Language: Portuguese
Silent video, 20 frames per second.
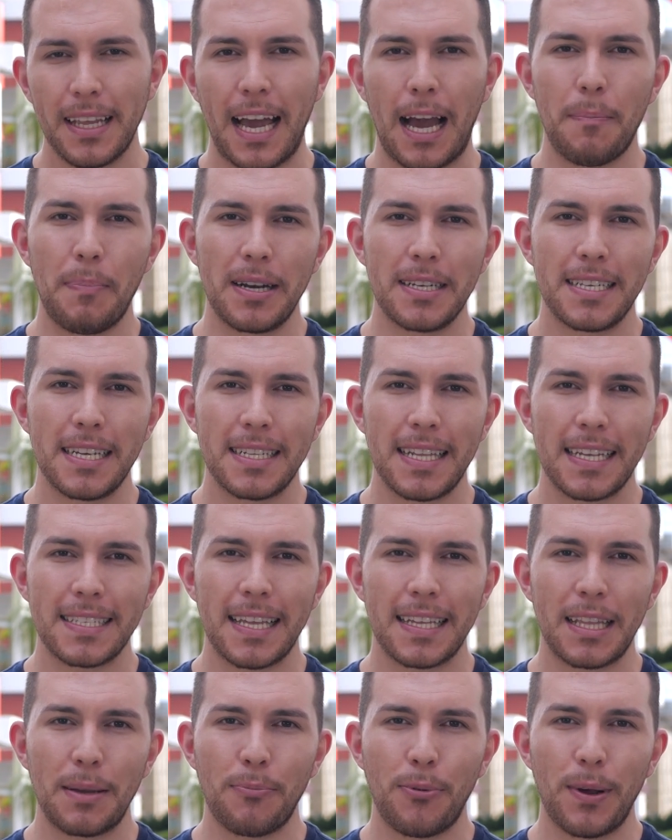A partir
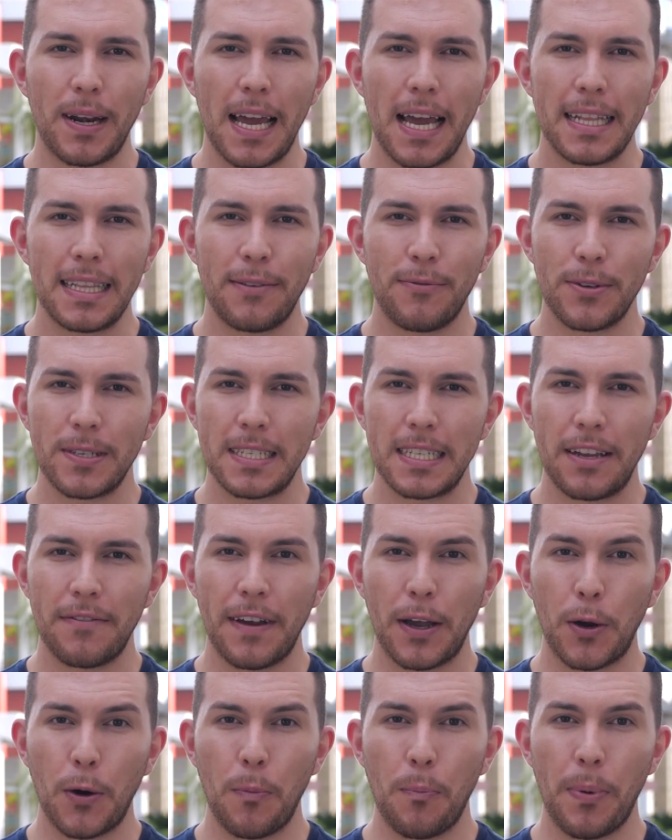desta temporada, você
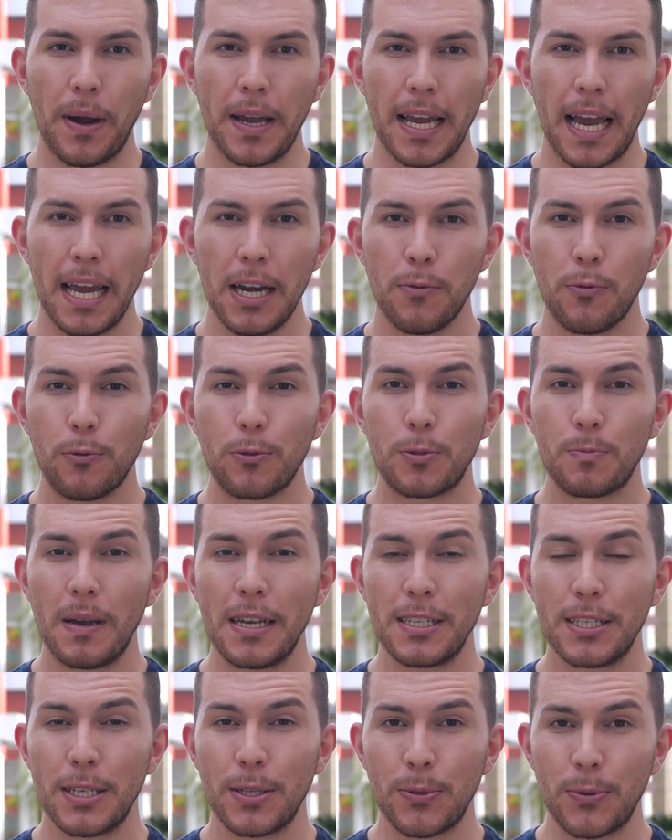vai acompanhar os
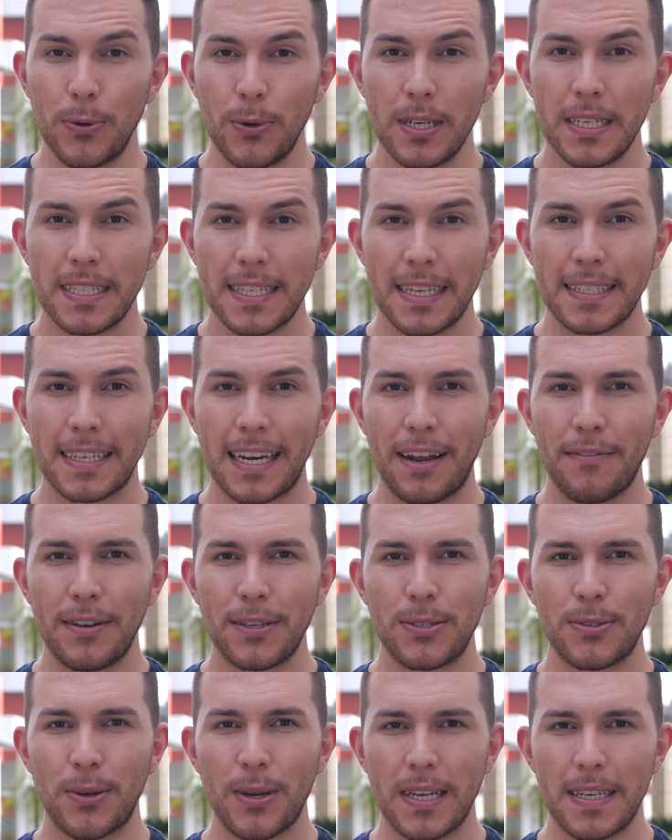bastidores das
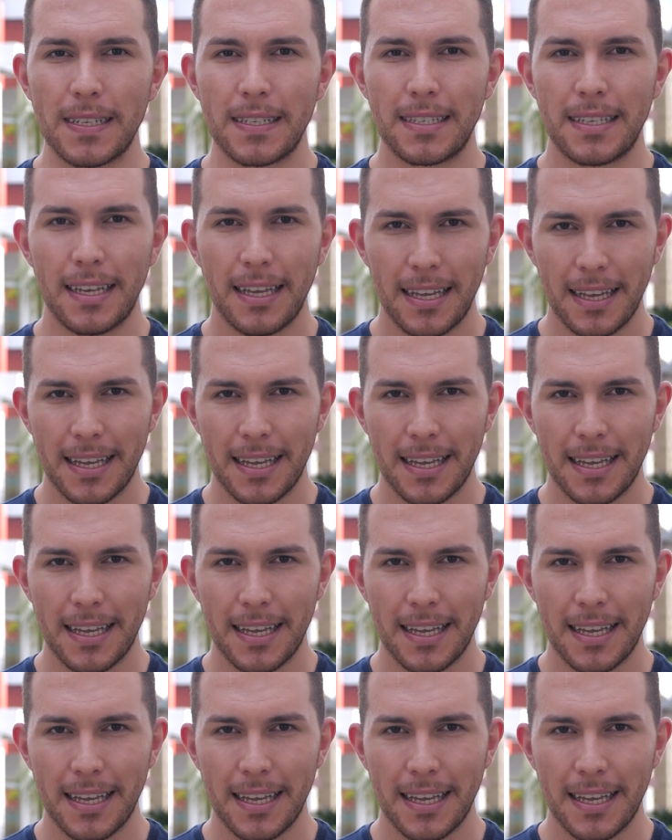gravações